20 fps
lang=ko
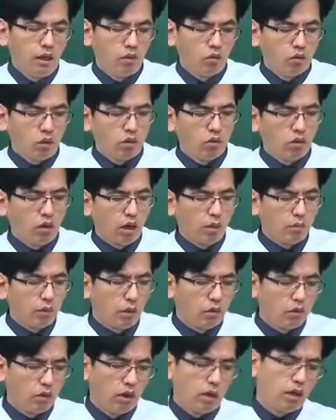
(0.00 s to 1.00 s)
최소
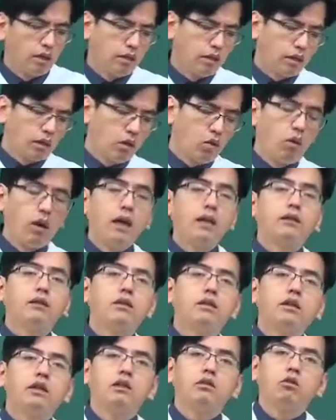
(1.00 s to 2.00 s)
남기고 들어가실까
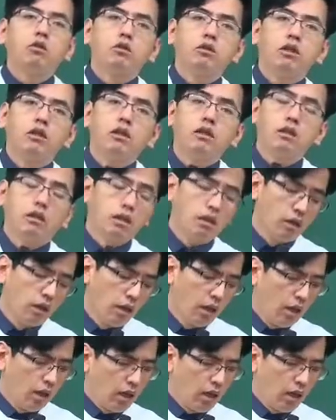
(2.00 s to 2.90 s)
환경기초실에서